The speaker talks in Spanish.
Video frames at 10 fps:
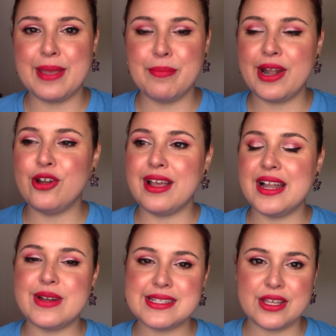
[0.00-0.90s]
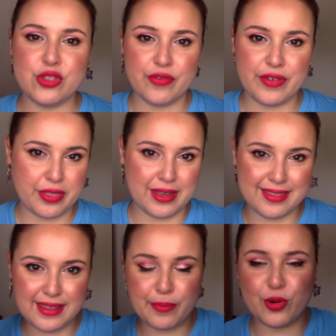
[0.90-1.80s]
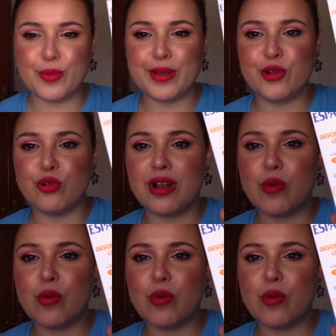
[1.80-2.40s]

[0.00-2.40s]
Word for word: En verano hay que lavarse dos veces al día, por lo menos, con